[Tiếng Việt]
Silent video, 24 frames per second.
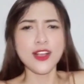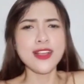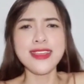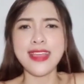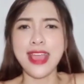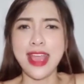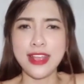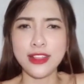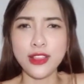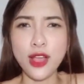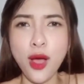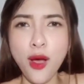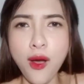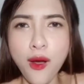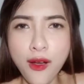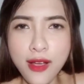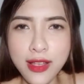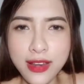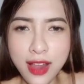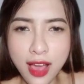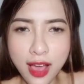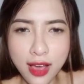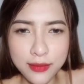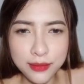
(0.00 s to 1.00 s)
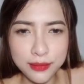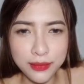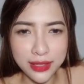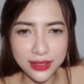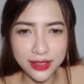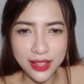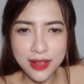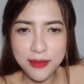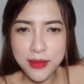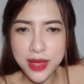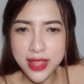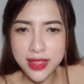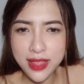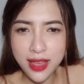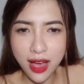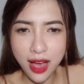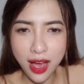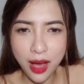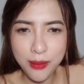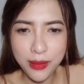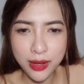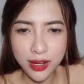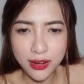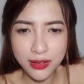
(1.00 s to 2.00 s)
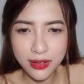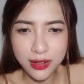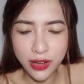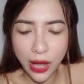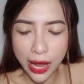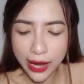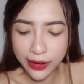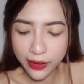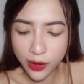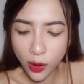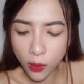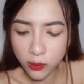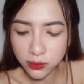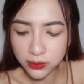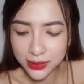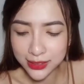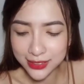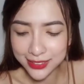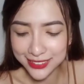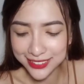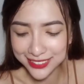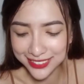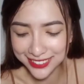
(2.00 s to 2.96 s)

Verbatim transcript: có vậy thôi đó mà tới bây giờ mới có người đoán đúng